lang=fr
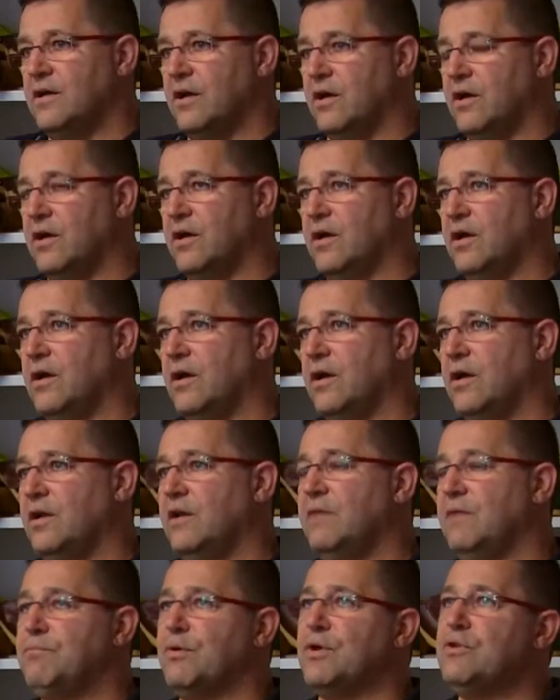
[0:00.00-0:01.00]
Euh,
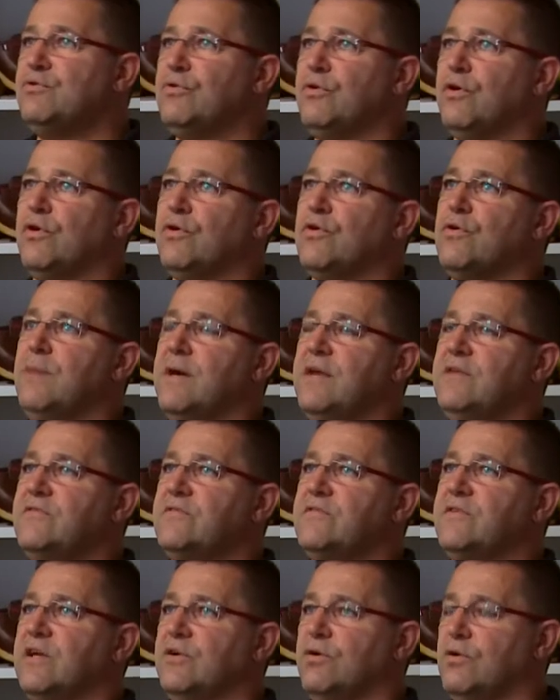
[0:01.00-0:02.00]
les pointures
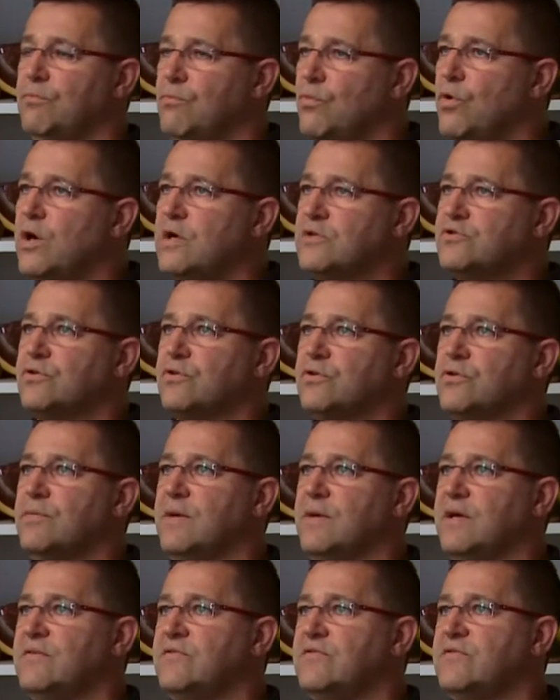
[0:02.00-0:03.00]
commencent, alors moi je
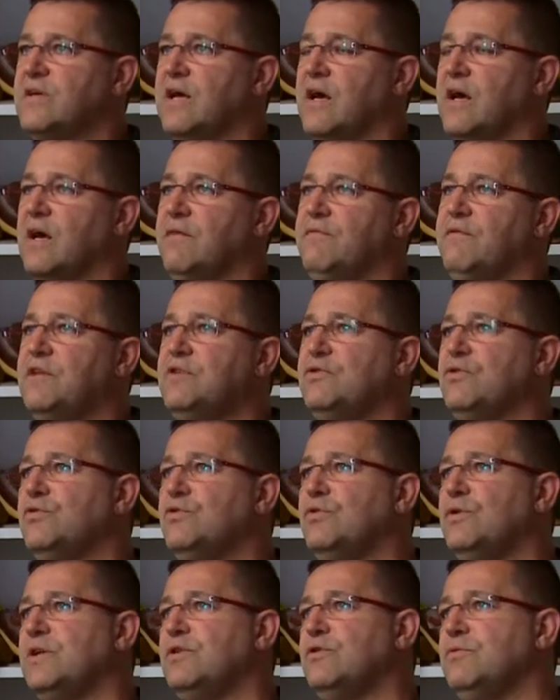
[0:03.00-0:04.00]
commence à
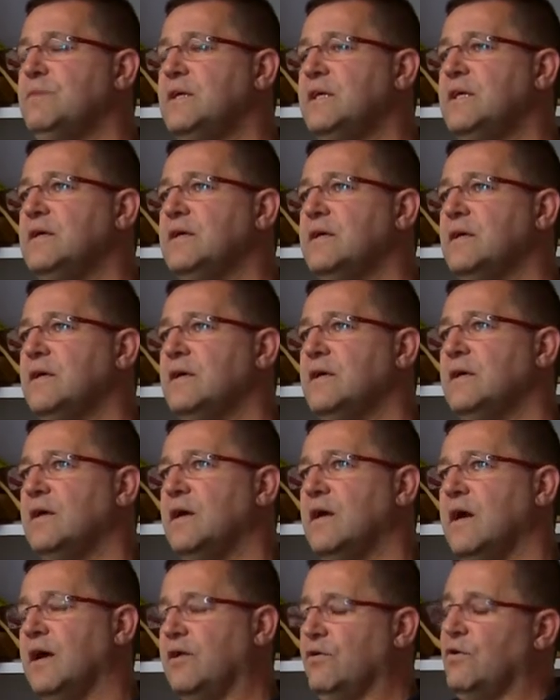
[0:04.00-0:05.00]
22,5.
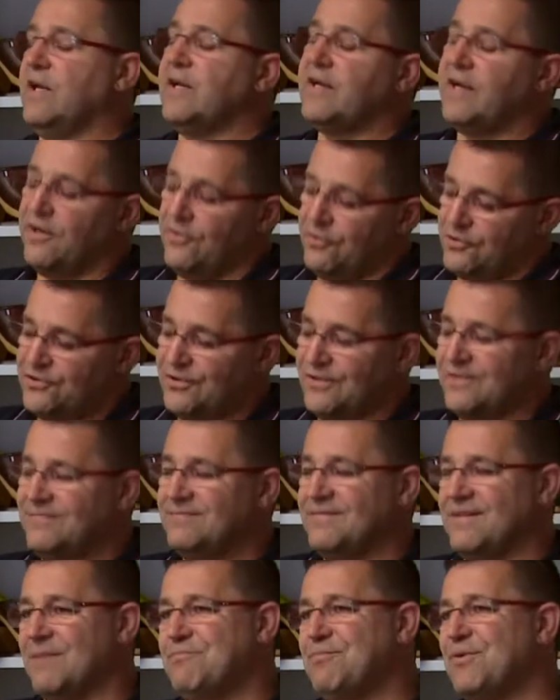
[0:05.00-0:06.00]
Alors la galoche,
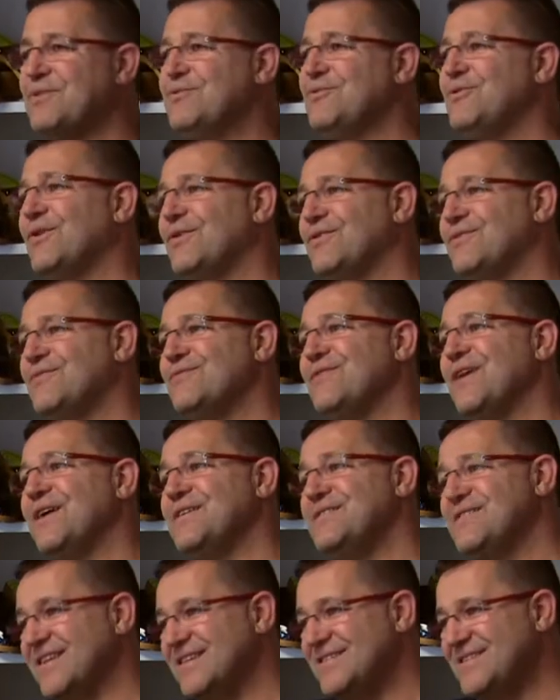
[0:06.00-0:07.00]
la pointure se fait
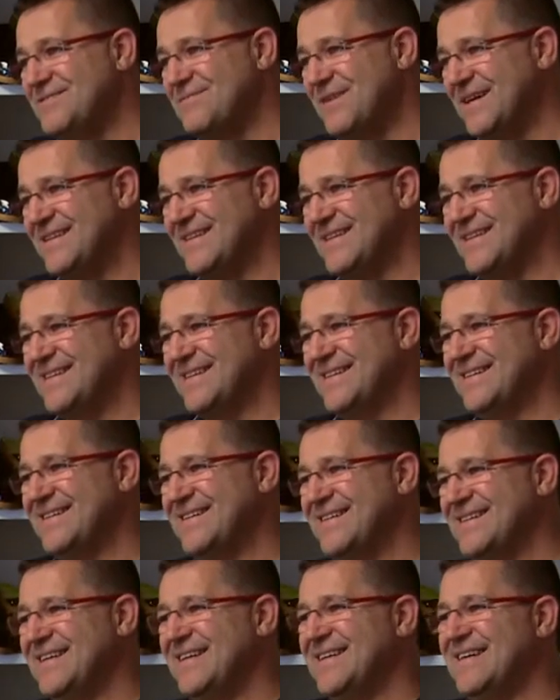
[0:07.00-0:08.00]
1 cm.
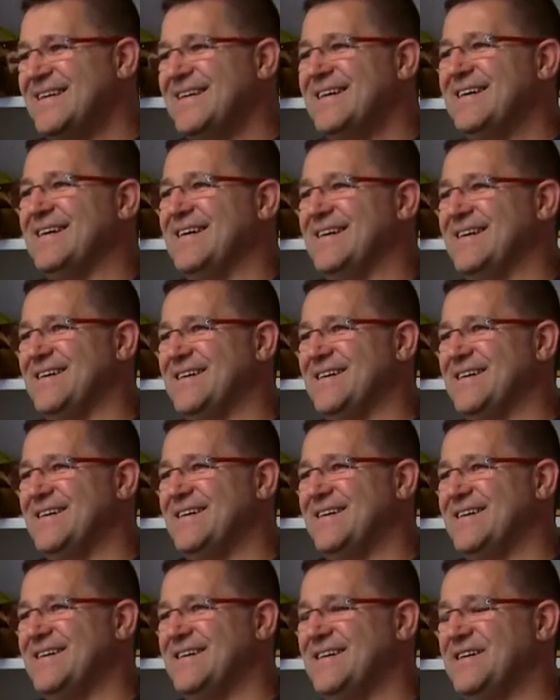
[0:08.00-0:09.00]

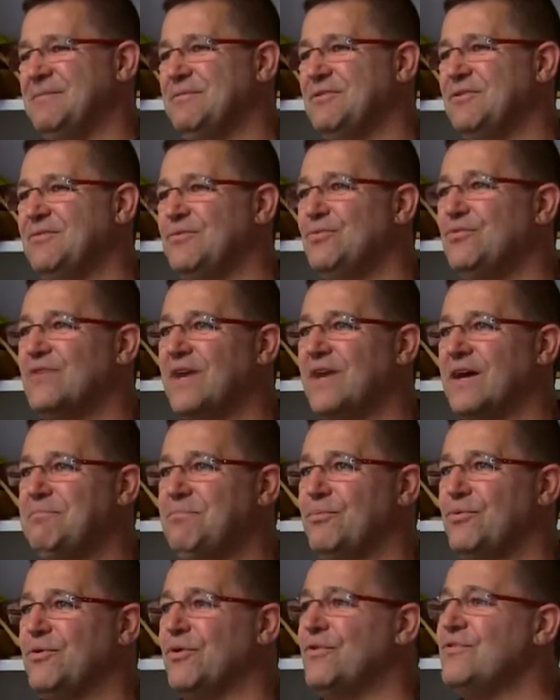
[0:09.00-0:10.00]
Euh, tout ça
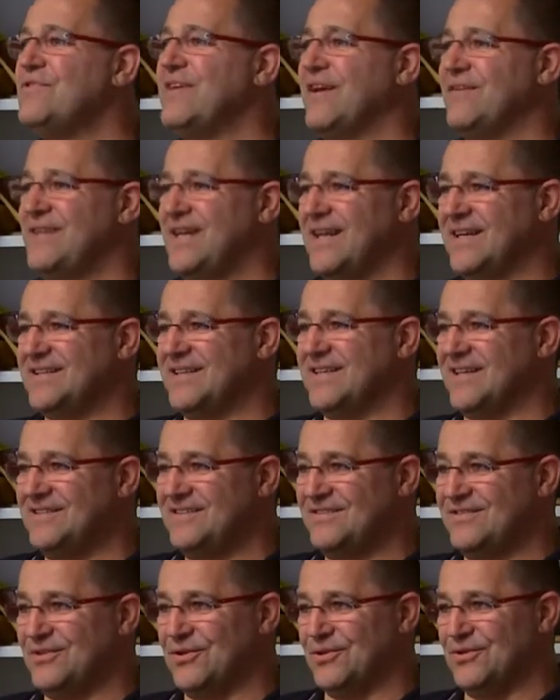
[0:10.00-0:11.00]
pour conserver la
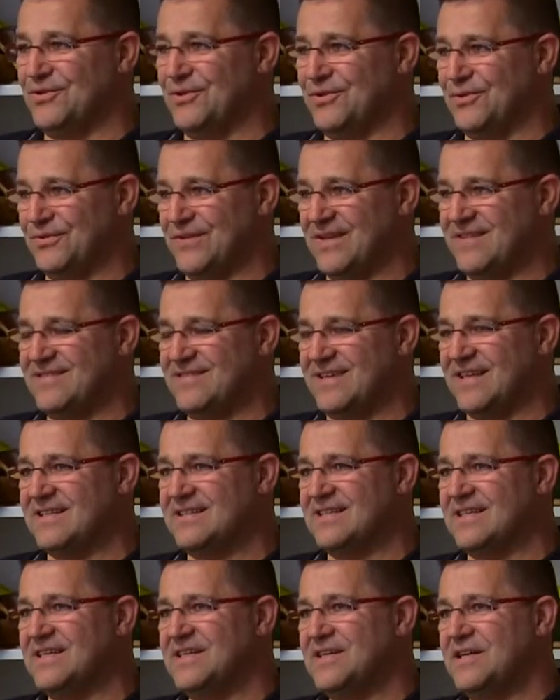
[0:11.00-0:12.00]
tradition de nos
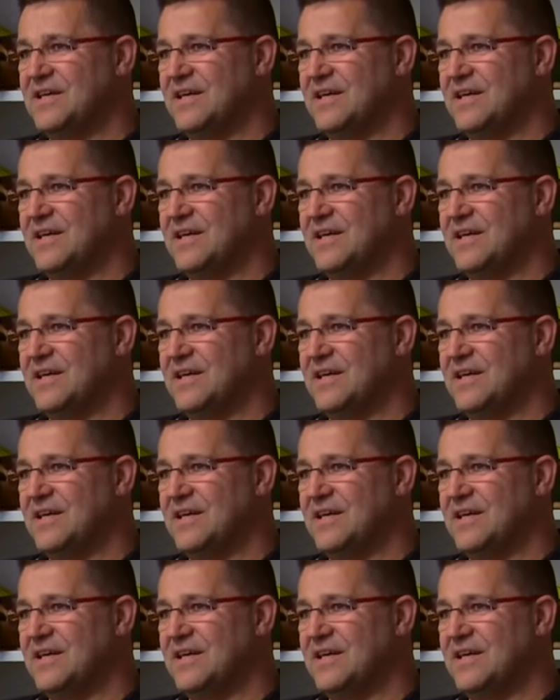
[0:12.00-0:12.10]
ancêtres.